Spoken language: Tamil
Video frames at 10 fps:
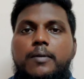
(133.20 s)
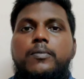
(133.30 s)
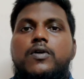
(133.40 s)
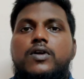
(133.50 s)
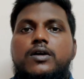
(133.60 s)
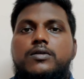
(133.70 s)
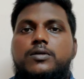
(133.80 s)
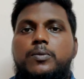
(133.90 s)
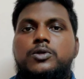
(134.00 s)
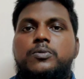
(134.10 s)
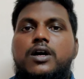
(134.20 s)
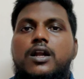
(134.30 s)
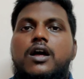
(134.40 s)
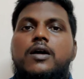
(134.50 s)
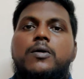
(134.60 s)
நம்மளுடைய இந்த
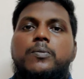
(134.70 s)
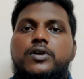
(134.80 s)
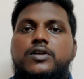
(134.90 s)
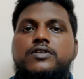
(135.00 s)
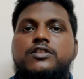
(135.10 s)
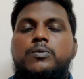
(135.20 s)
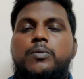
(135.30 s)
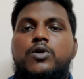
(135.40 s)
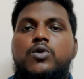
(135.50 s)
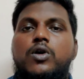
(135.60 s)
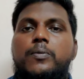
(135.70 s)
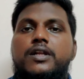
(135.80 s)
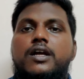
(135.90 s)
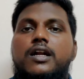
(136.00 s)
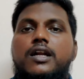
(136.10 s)
பொதுமக்கள்லாம் அவங்க போயிட்டு விசிட் பண்ணணும்
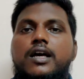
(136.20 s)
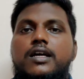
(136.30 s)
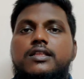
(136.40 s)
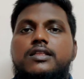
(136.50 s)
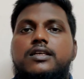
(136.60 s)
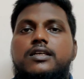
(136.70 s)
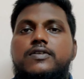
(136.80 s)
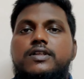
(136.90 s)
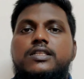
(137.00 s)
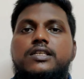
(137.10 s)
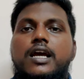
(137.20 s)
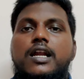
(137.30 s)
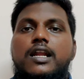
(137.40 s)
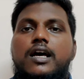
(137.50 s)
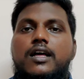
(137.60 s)
அப்படின்னா ரெண்டாயிரத்தி இருபத்தி
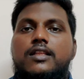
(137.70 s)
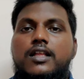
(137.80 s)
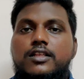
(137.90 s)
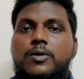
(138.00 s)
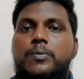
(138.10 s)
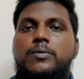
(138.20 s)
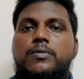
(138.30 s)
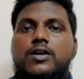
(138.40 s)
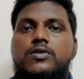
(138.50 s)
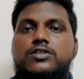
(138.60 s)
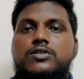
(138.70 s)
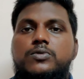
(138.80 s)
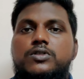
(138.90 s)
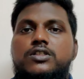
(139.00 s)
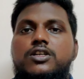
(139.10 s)
ஏழில் அது அதுக்கப்புறம் நாலு வருஷத்துக்கு
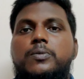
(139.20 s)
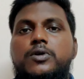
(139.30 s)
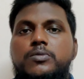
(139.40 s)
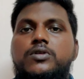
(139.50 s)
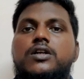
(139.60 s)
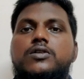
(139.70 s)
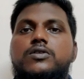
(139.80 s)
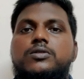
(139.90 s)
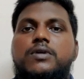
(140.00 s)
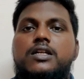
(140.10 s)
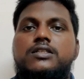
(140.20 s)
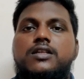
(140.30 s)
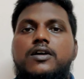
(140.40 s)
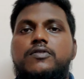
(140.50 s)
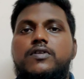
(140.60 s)
முடிஞ்சதுக்கப்புறம் இன்னும் ரெண்டு வருஷம் கழிச்சு
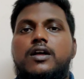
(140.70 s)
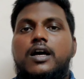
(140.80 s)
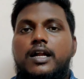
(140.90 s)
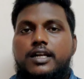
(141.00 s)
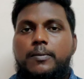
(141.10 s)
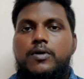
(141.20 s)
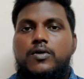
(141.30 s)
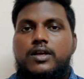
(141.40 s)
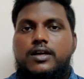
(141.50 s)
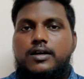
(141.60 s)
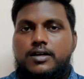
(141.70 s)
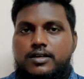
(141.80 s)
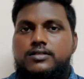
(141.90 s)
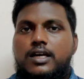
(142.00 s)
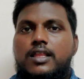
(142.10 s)
தான் இவங்க நம்மளுடைய
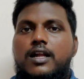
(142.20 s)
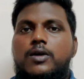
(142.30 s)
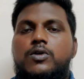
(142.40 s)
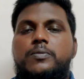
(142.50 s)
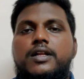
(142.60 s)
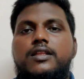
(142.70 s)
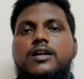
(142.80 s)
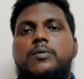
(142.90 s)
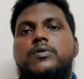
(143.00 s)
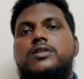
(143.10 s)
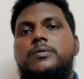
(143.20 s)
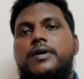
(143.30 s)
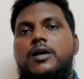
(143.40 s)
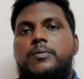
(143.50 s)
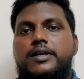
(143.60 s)
சாதாரண ஒரு மனிதர்கள் வந்து
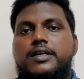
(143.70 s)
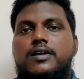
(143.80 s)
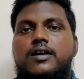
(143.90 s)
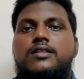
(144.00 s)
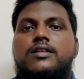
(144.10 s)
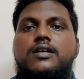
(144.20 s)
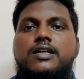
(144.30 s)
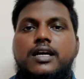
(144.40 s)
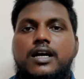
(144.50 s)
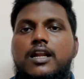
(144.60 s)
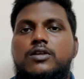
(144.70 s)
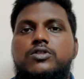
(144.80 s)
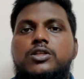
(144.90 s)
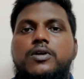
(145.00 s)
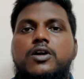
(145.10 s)
மேலே போயிட்டு அந்த இடங்கள்லாம்
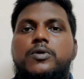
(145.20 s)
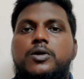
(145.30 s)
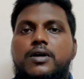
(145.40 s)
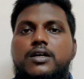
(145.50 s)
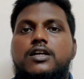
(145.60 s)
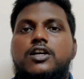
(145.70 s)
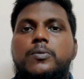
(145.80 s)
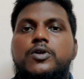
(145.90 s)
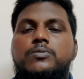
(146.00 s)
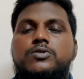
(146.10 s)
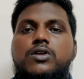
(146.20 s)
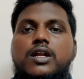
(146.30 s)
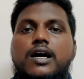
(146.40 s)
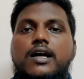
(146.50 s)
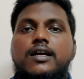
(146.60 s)
சுற்றி பார்க்க முடியுமா அங்கே தங்க முடியும்னு
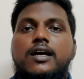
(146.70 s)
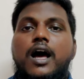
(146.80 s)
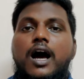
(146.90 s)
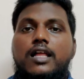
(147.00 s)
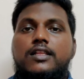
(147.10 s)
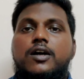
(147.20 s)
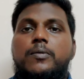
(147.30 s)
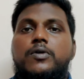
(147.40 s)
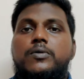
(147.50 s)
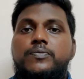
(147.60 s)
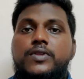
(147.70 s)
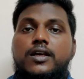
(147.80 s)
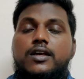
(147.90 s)
சொல்கிறாங்க அதுக்கப்புறம்